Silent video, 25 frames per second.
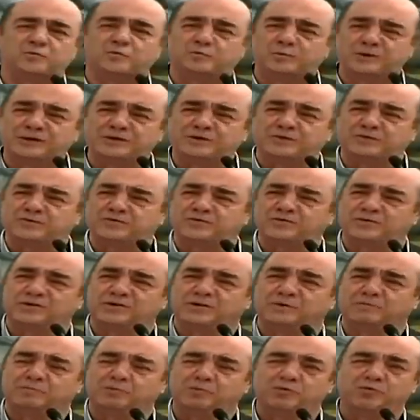momentos en
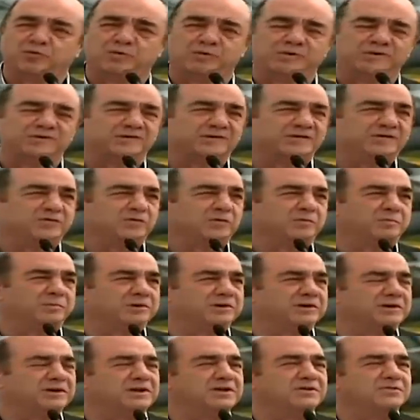que pudo haber sido
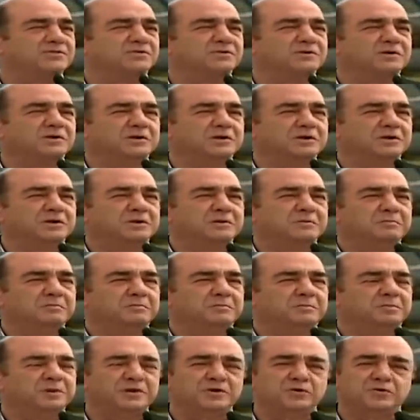aprendido,
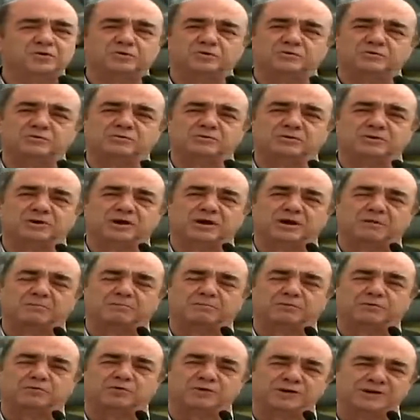pero la
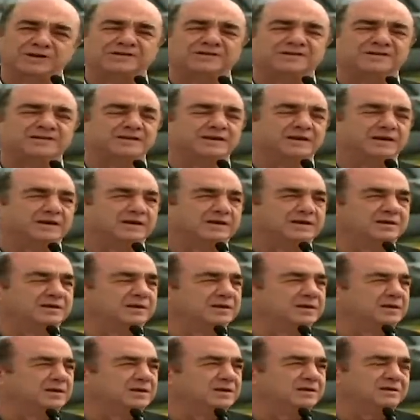prudencia
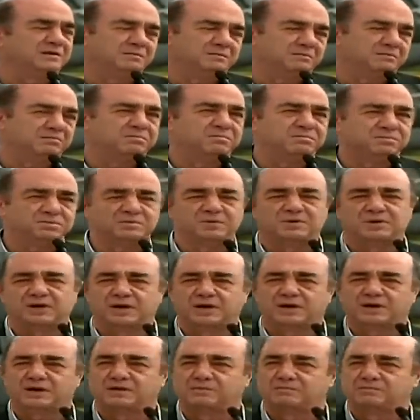y
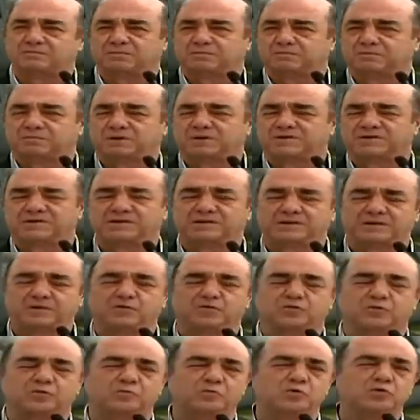el
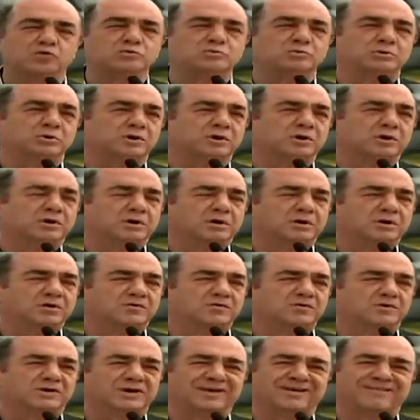sentido común
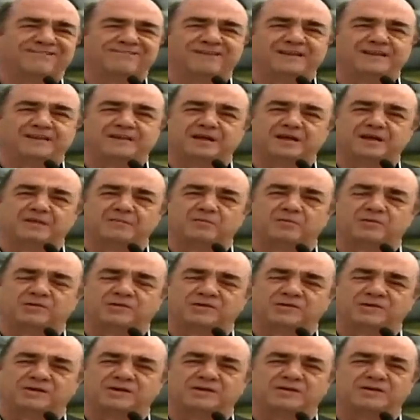hizo que evitáramos
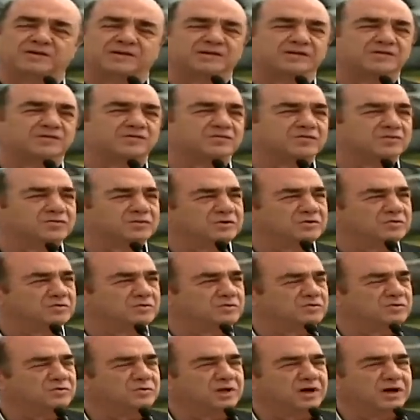hacer la detención en
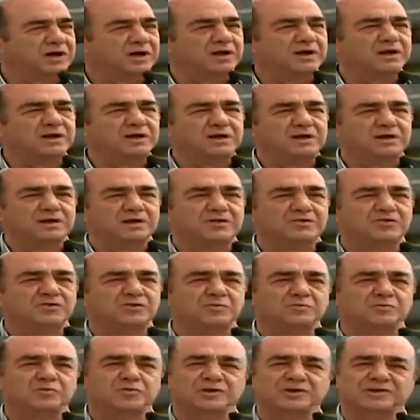un lugar en
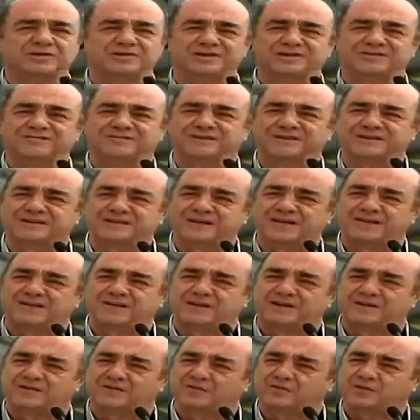donde pudiera ser
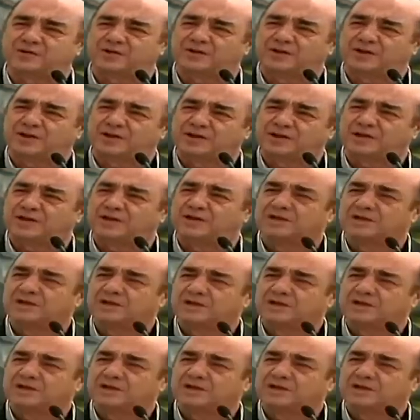afectada la ciudadanía.